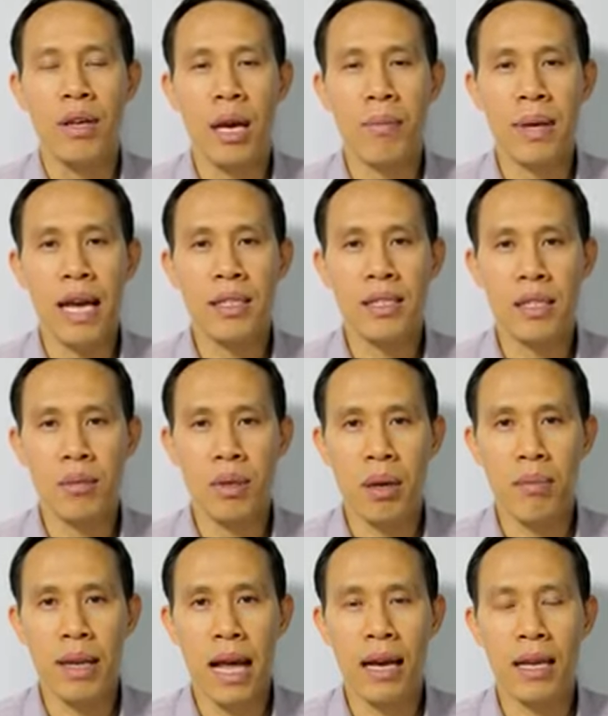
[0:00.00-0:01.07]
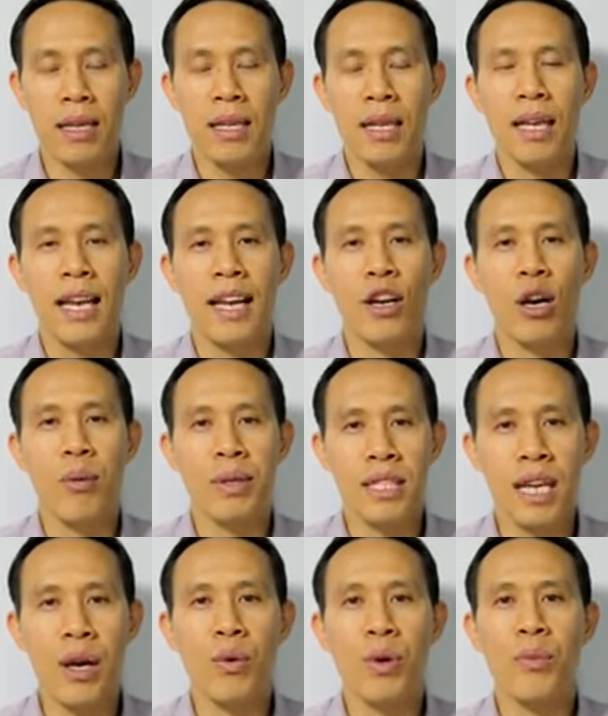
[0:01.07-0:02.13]
รับการเสริมกำลัง และขอพระ
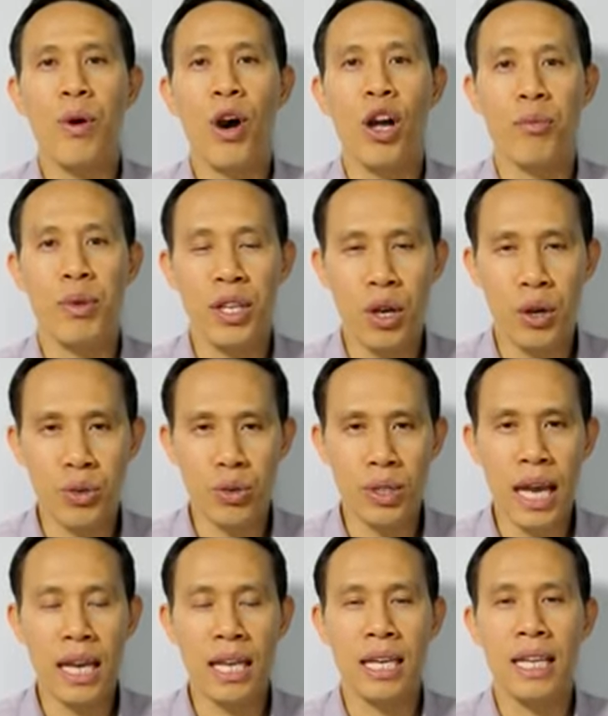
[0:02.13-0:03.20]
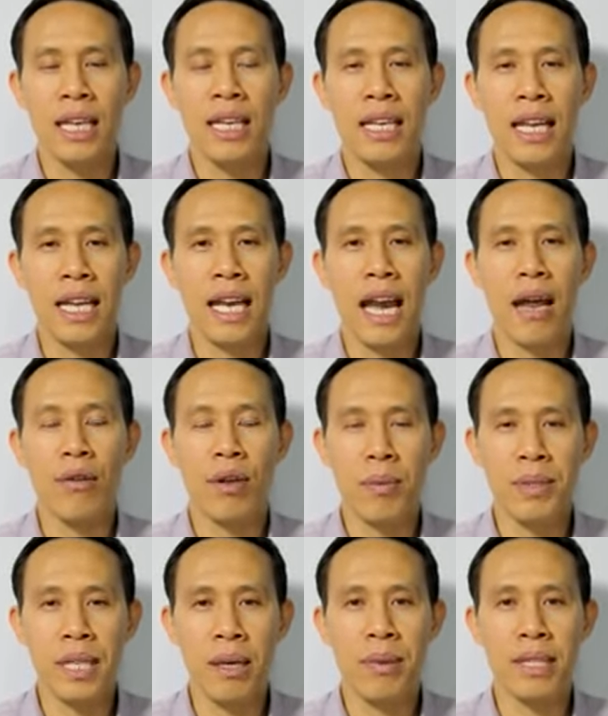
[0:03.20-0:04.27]
เจ้าอวยพรพี่น้องทุกท่าน ในการรั
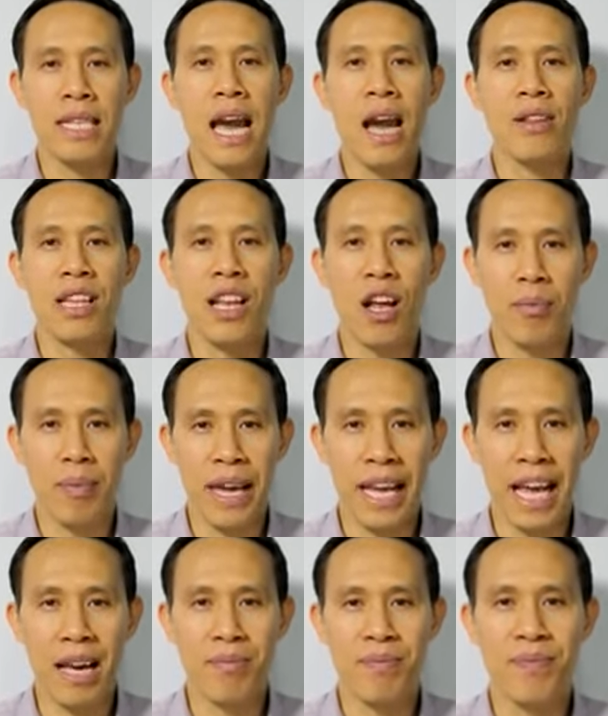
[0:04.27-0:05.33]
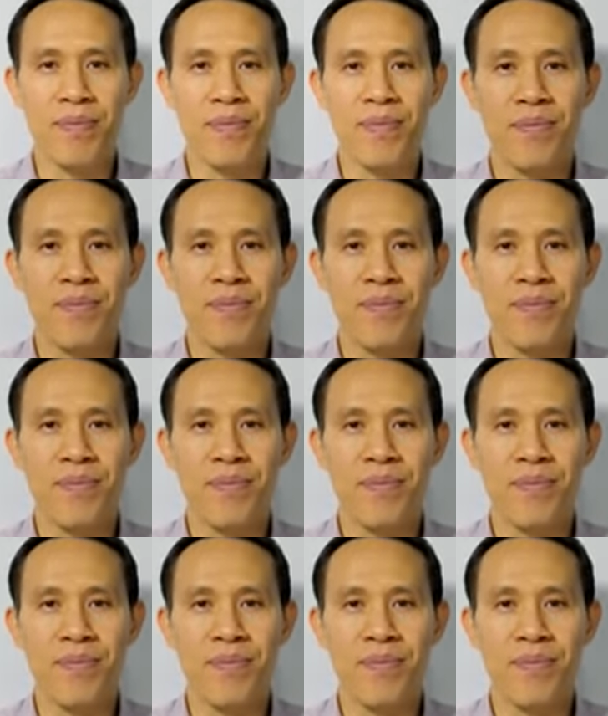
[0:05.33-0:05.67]
บใช้พระเจ้าตลอดไปครับ